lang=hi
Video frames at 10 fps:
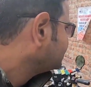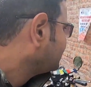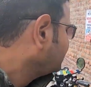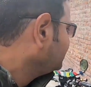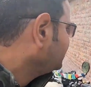और
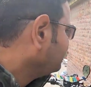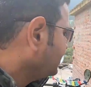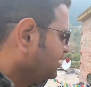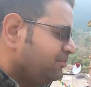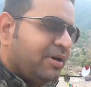आई थिंक
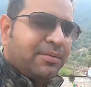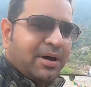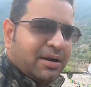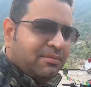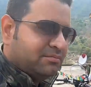मैगी भी
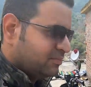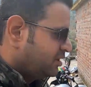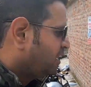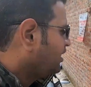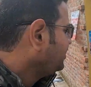हमारी
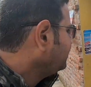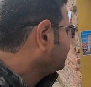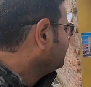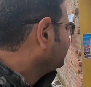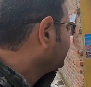तैयारी
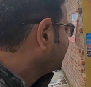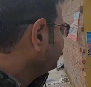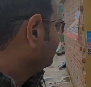होगी बन रही